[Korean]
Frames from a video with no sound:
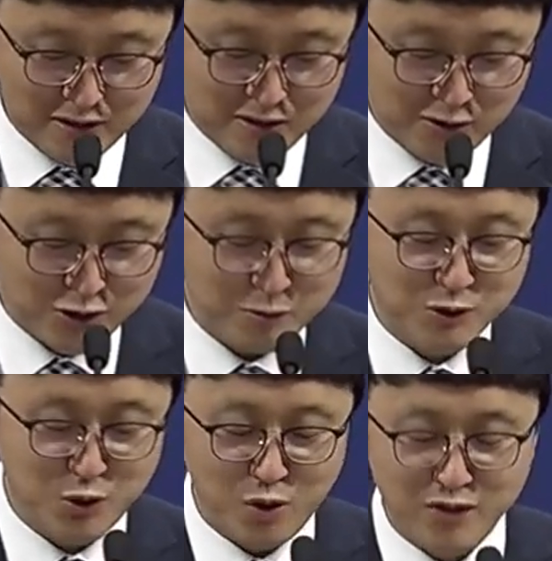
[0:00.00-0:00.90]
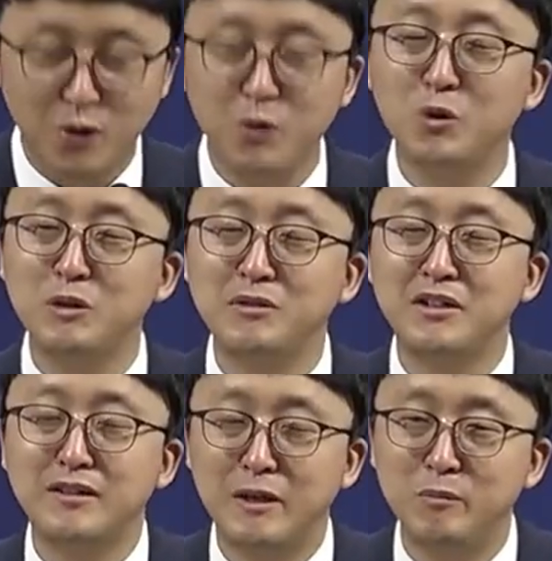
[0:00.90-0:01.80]
어쩌면 저와 성도님들의
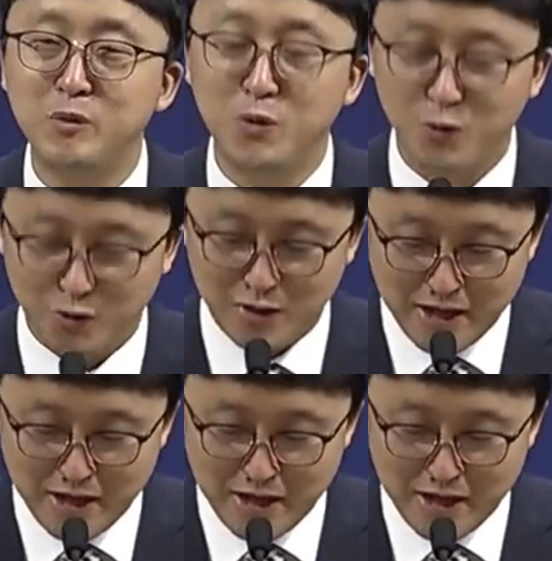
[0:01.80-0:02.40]
삶도